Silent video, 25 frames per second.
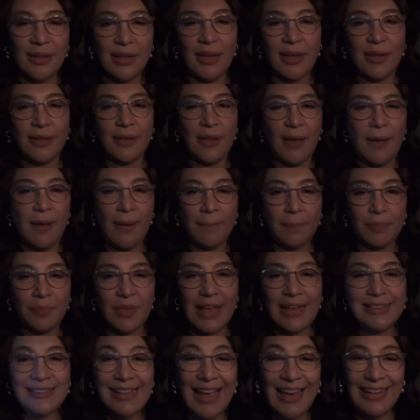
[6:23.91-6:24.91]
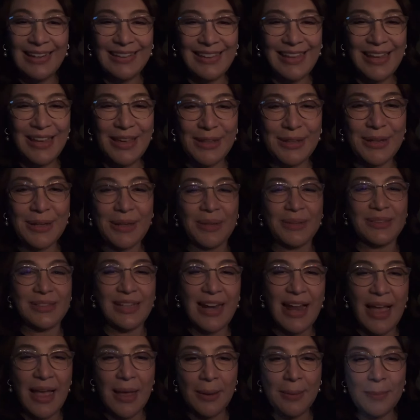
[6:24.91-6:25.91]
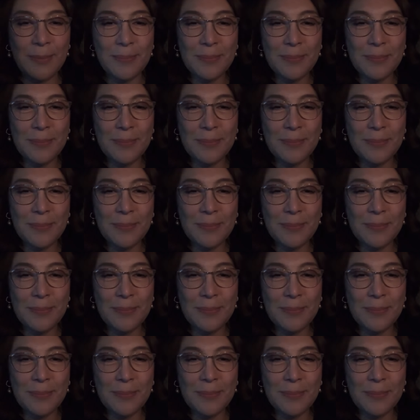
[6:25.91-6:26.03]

And um, yan si Ali Thea sila.